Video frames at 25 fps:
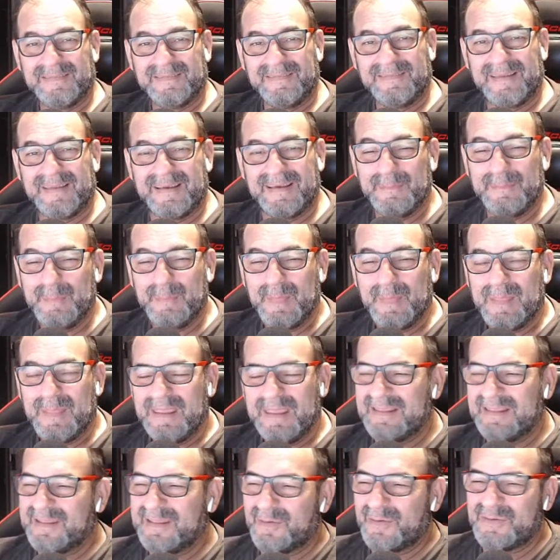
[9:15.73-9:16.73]
Né?
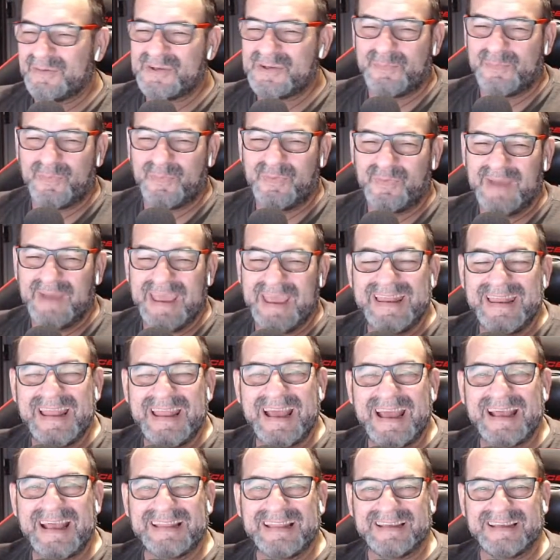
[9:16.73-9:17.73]
Então, tipo, é
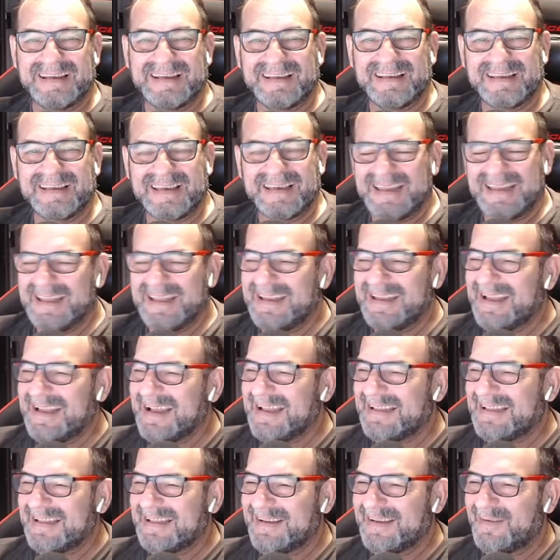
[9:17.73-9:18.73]
nada, cara, é
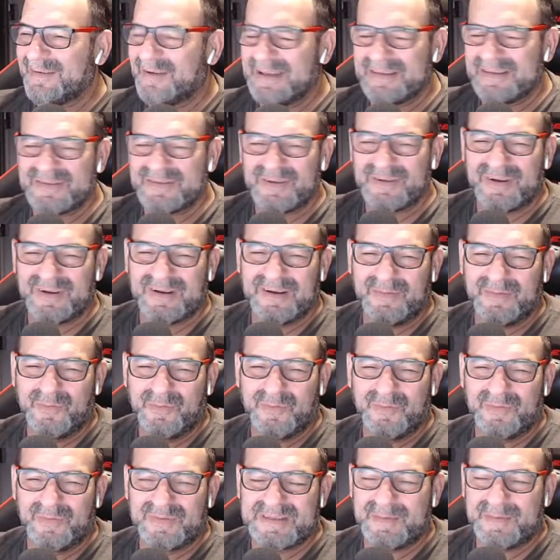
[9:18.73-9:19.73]
nada. Olha só,
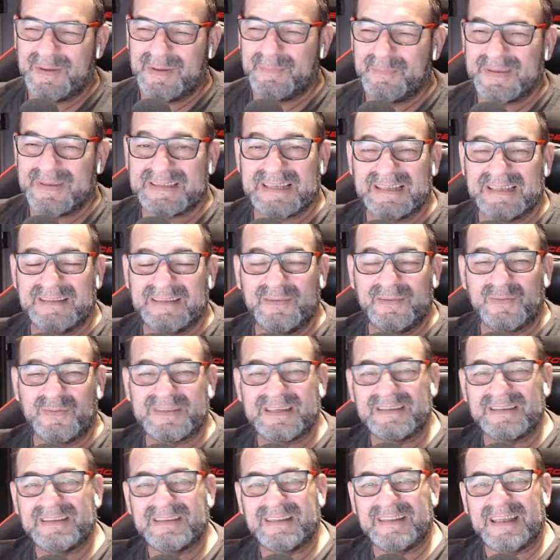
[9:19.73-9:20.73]
o, semana passada deu
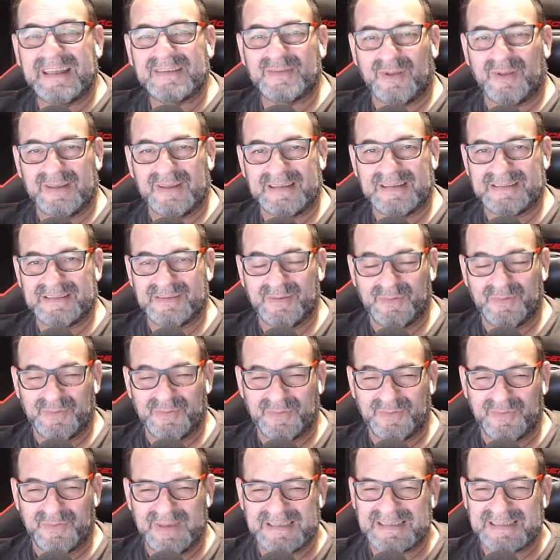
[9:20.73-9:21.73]
110 dólares de
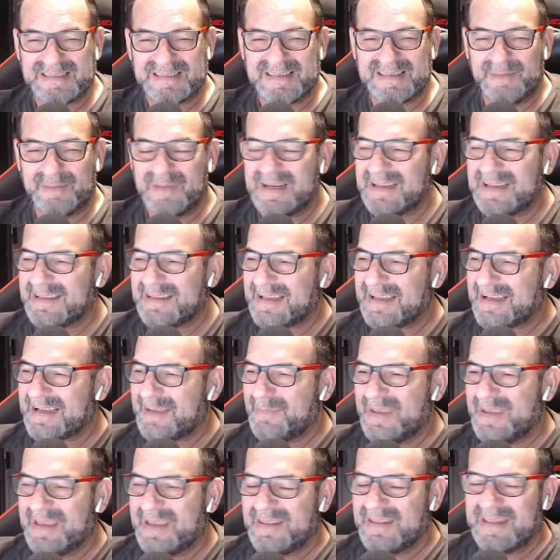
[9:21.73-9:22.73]
lucro. Essa semana está
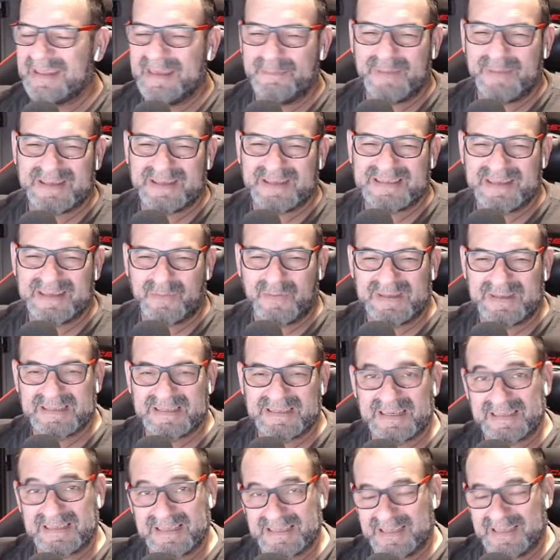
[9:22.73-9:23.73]
caminhando aí para 50,
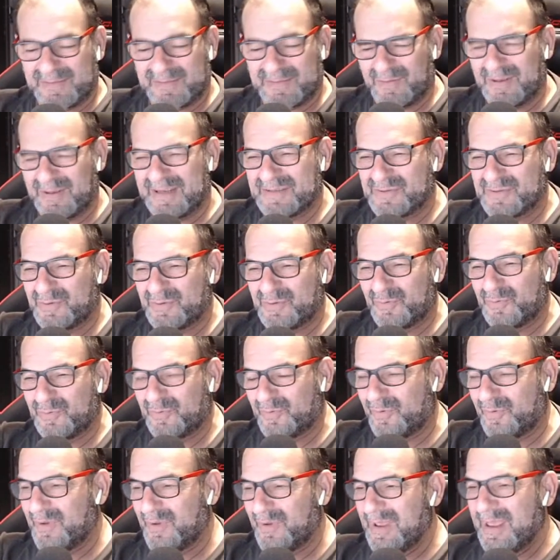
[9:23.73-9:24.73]
60 dólares de
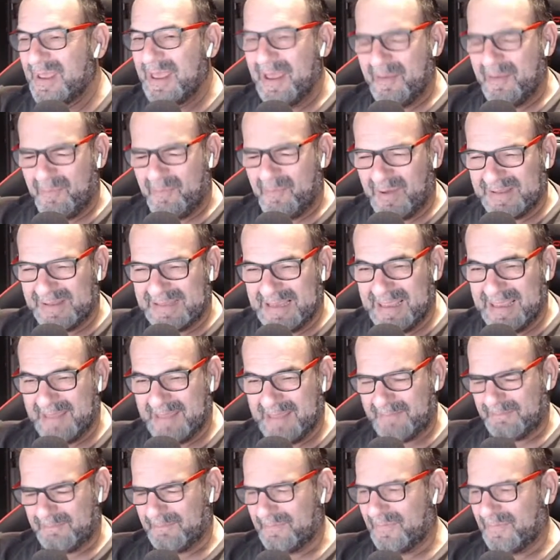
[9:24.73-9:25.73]
lucro. Bota
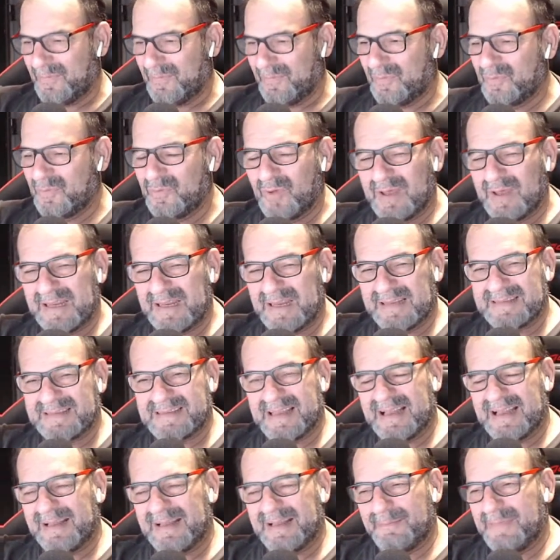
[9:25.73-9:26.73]
aí o dólar,
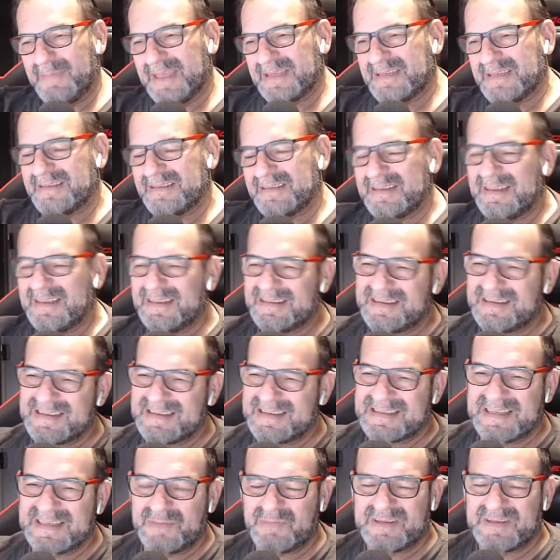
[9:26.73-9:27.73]
a média de entre
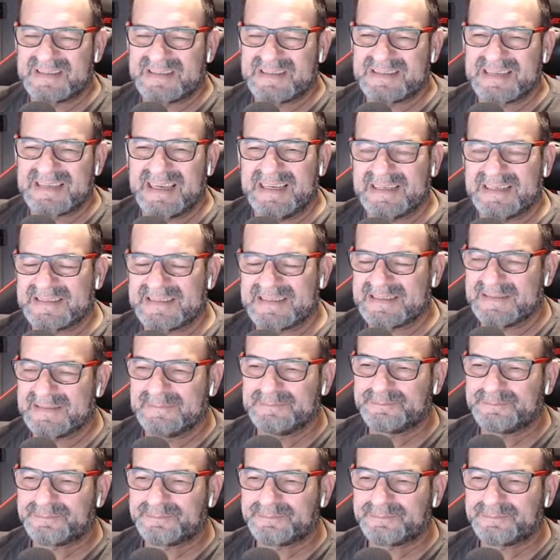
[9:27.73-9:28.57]
5 e 6.